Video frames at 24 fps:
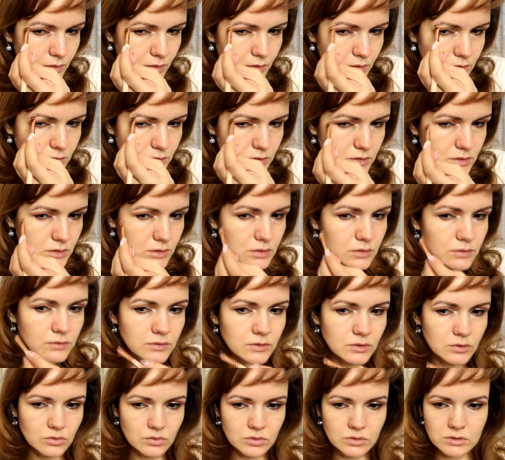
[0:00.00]
кажется,
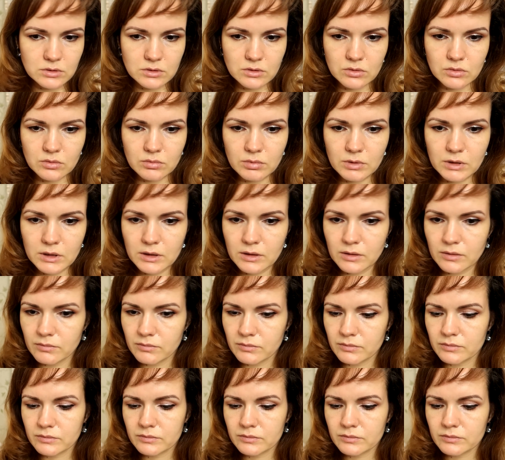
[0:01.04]
90 рублей.